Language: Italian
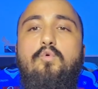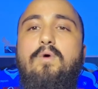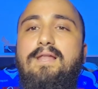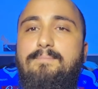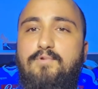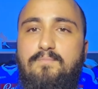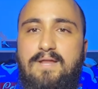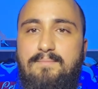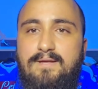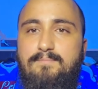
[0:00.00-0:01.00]
Qual è il
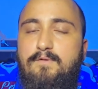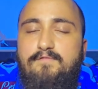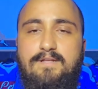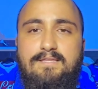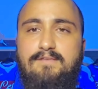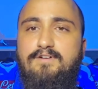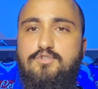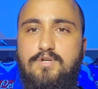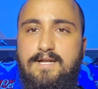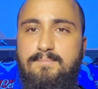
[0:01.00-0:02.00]
problema fa di far
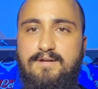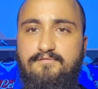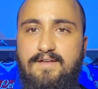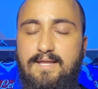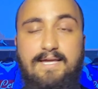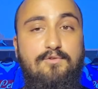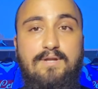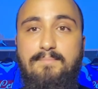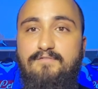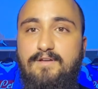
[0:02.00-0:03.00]
giocare Marfella? Che non
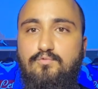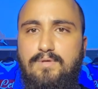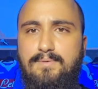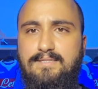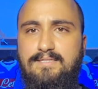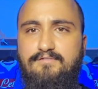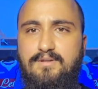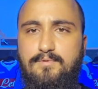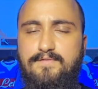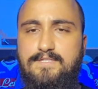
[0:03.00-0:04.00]
ha mai fatto una partita
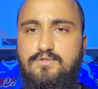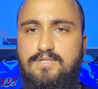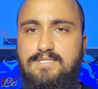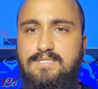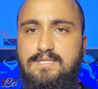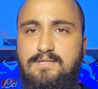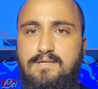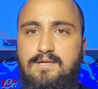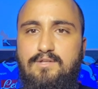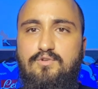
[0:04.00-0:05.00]
fra i professionisti?
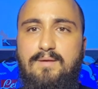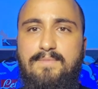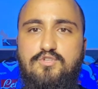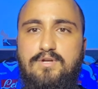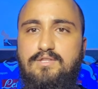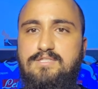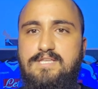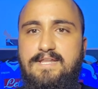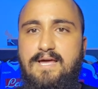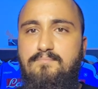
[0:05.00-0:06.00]
Non ha mai giocato in
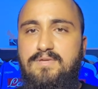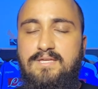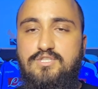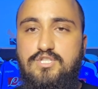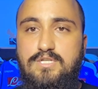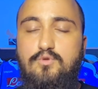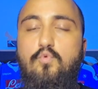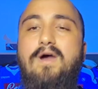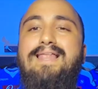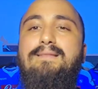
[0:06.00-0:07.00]
Serie A, B e C?
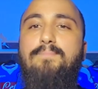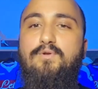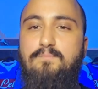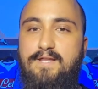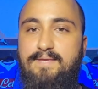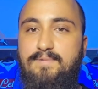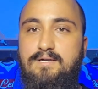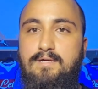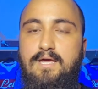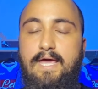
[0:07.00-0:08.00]
Qual è il
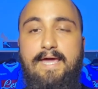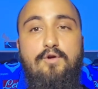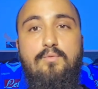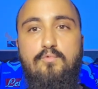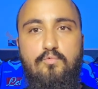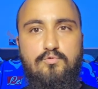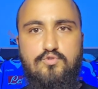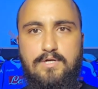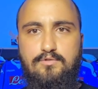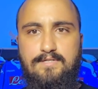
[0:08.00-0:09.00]
problema? è comunque un
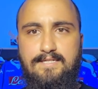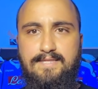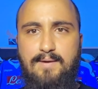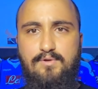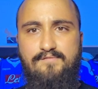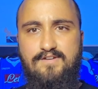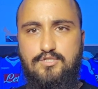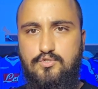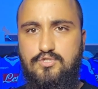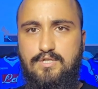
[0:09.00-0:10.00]
giocatore del Napoli e va
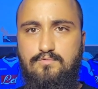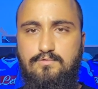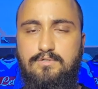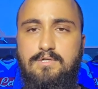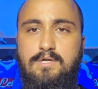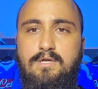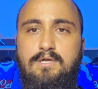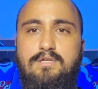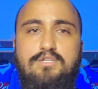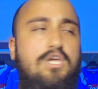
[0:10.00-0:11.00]
sostenuto.
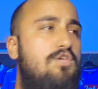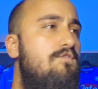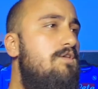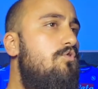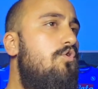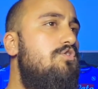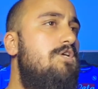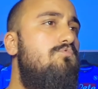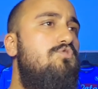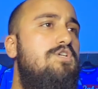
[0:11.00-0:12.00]
Cioè, io vedo cose
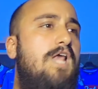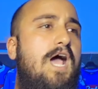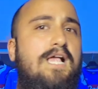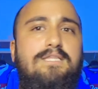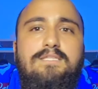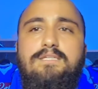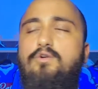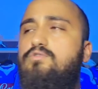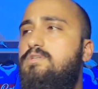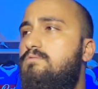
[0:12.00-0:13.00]
allucinanti,
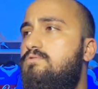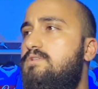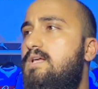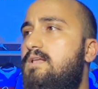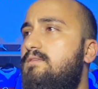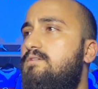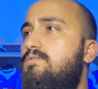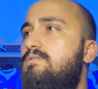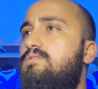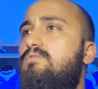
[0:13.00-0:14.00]
cose allucinanti.
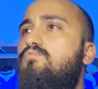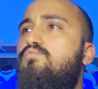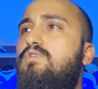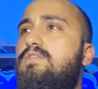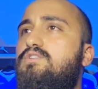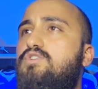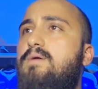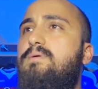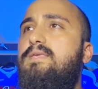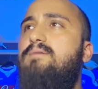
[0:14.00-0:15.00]
Uno che dice
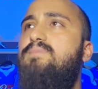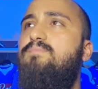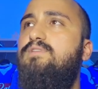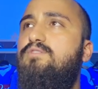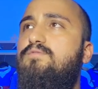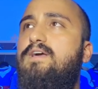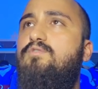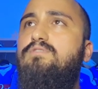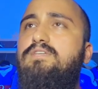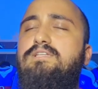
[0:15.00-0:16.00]
eh, perché abbiamo dato via
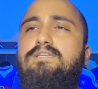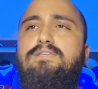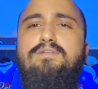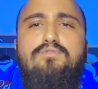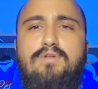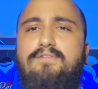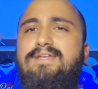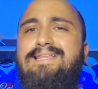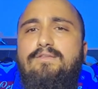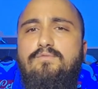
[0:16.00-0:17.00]
Contini, io non
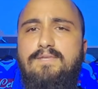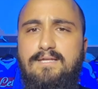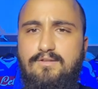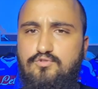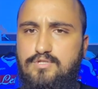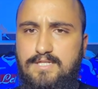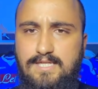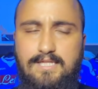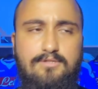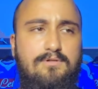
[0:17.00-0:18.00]
l'avrei dato via, l'ho già
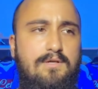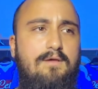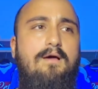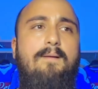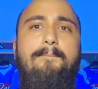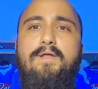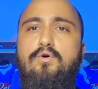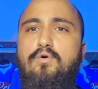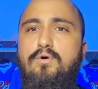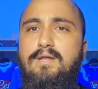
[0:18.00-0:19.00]
detto.
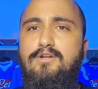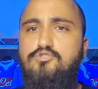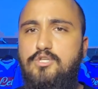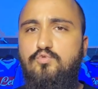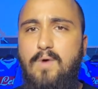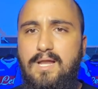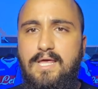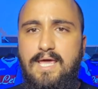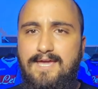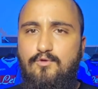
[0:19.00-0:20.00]
Però la rosa
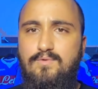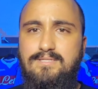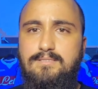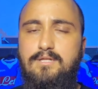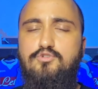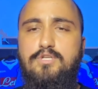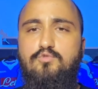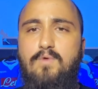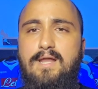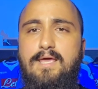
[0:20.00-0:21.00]
attuale è questa, la rosa
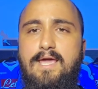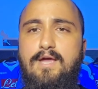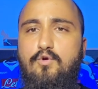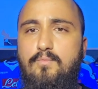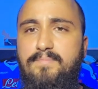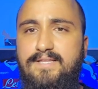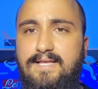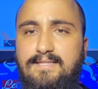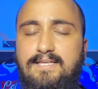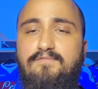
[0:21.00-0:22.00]
attuale è
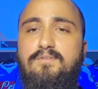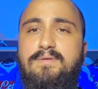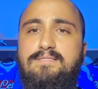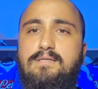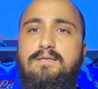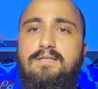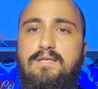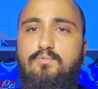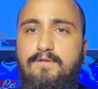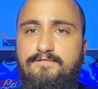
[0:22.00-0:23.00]
competente. Che vi pensate? Che
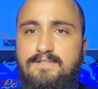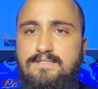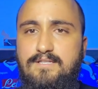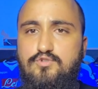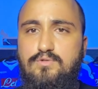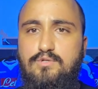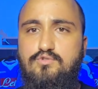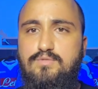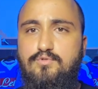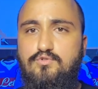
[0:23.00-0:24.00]
da qui a fine stagione non
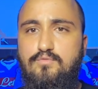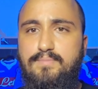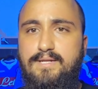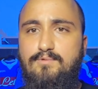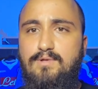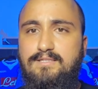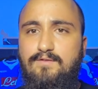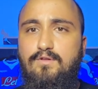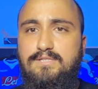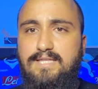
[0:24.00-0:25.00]
si può rompere
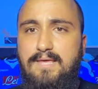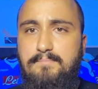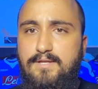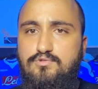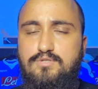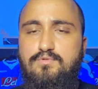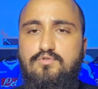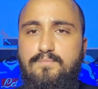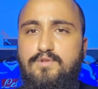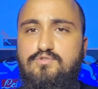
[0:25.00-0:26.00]
un'altra volta Demme, non si può
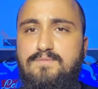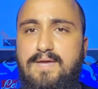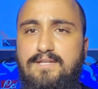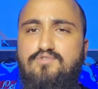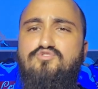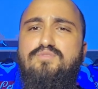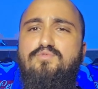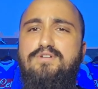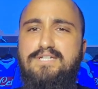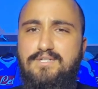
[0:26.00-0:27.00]
rompere Osimena, non si
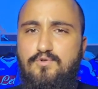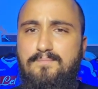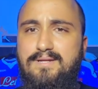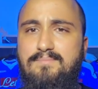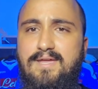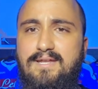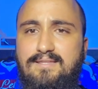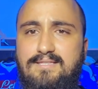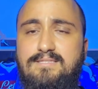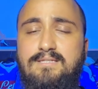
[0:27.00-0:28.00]
può rirompere
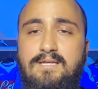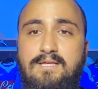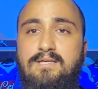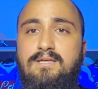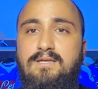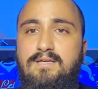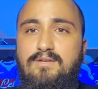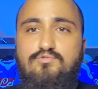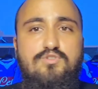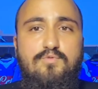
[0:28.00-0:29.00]
Mertens,
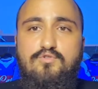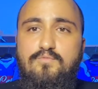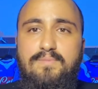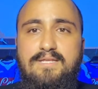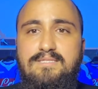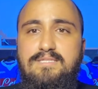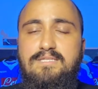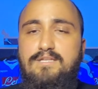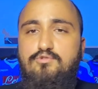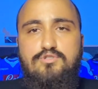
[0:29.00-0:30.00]
non si può rompere
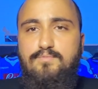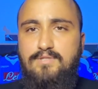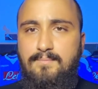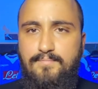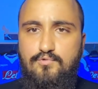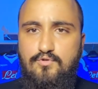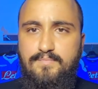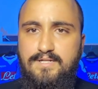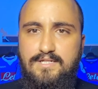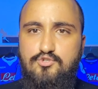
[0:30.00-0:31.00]
Insigne, non si potrà più
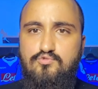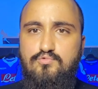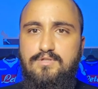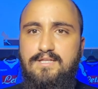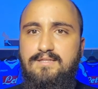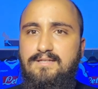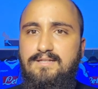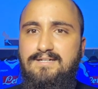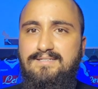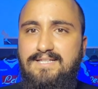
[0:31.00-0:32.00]
rompere nessuno nel,
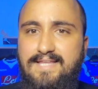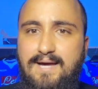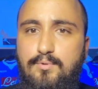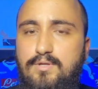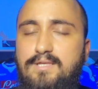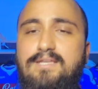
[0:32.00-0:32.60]
nel, nel Napoli.